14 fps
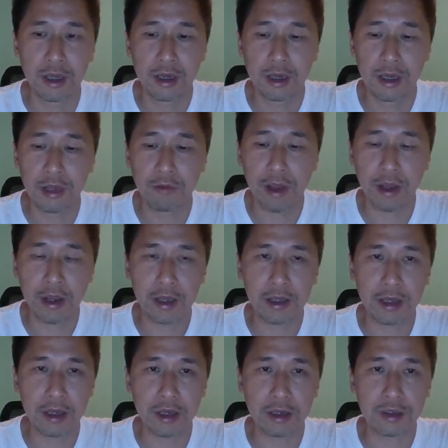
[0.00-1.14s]
另外
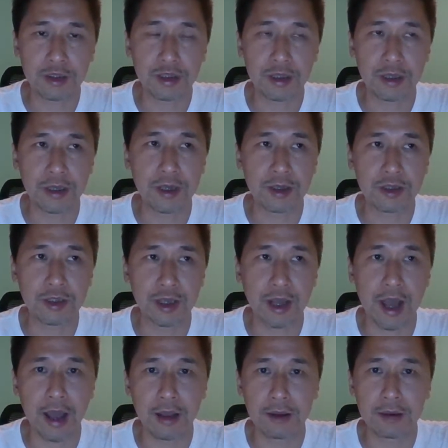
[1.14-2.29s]
一个是任志
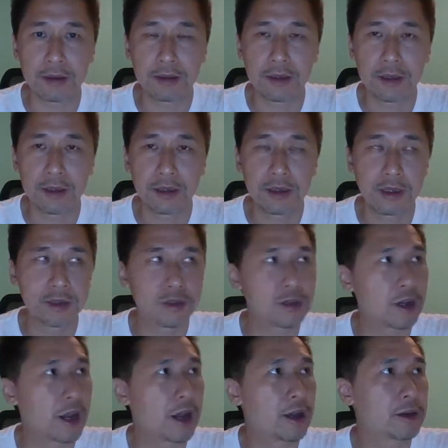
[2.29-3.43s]
刚，任志
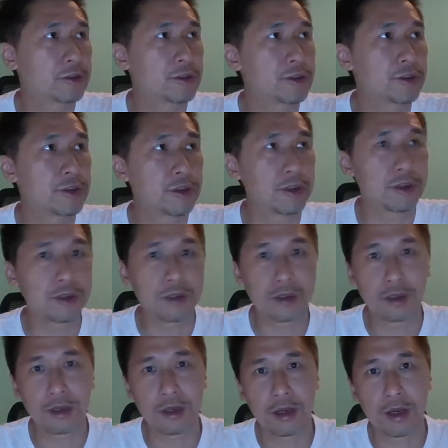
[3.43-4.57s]
刚
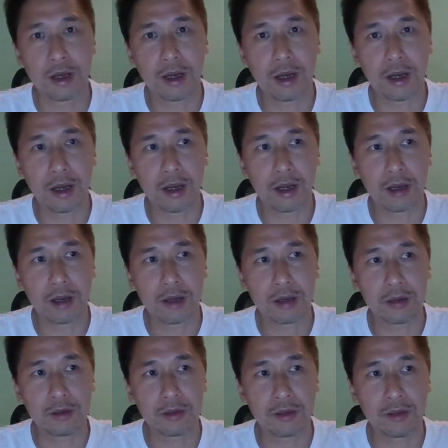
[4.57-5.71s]
是
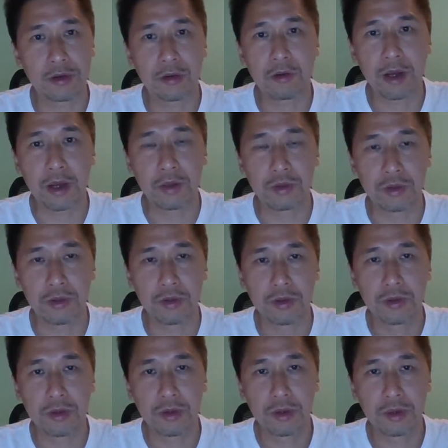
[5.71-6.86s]
呃金融管理局
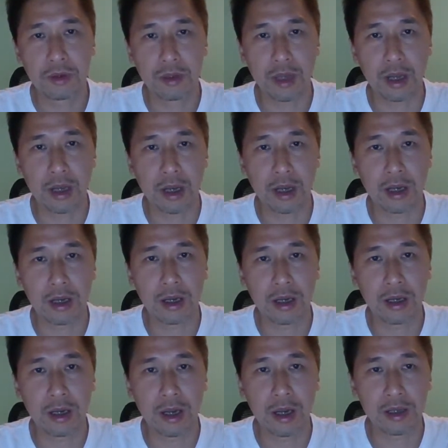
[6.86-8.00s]
的
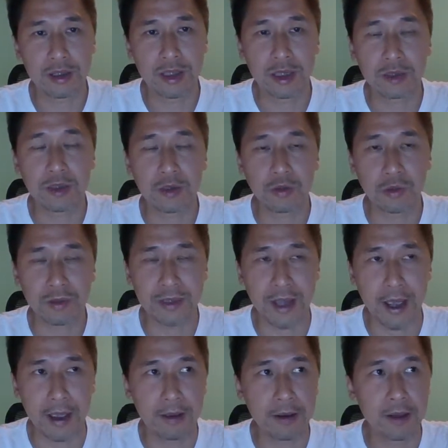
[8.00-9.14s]
呃行政总
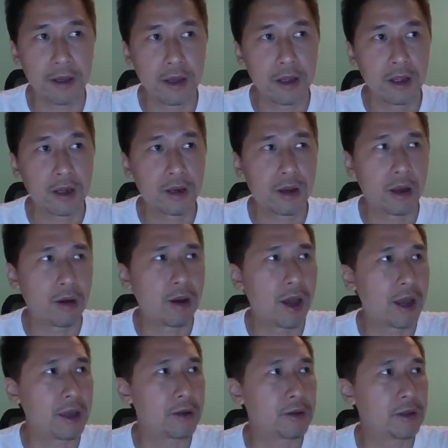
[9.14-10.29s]
裁。然后
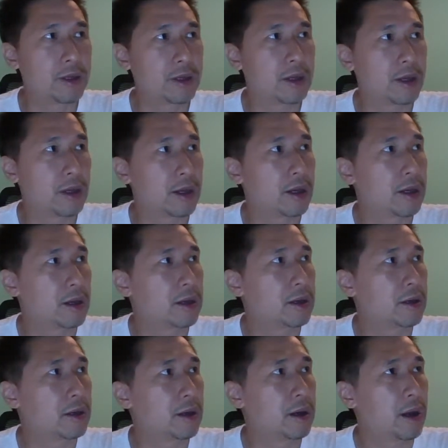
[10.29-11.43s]
还有一
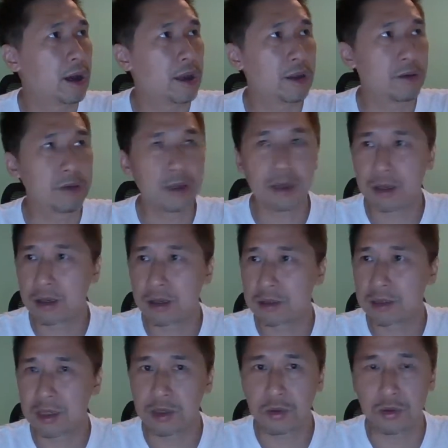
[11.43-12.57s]
个还有一个
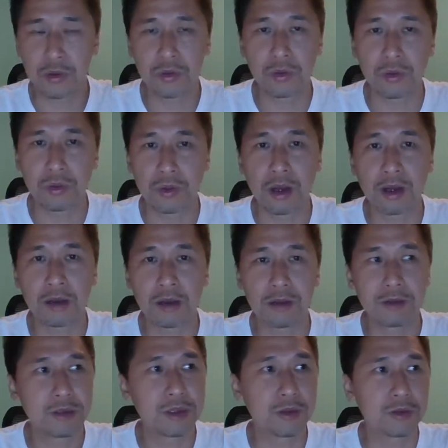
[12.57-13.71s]
姓许的，
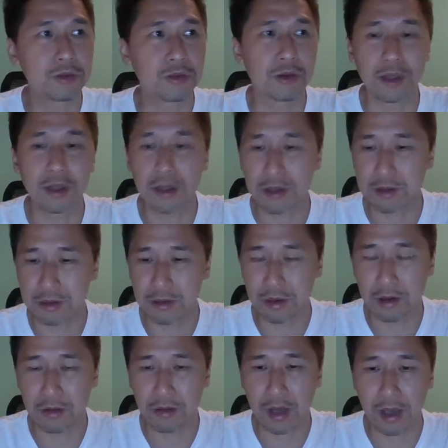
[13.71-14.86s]
姓许那个是
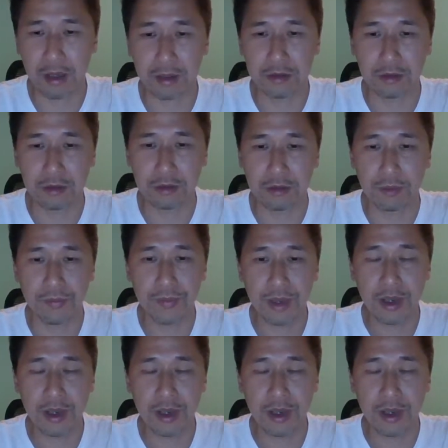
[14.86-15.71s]
后来就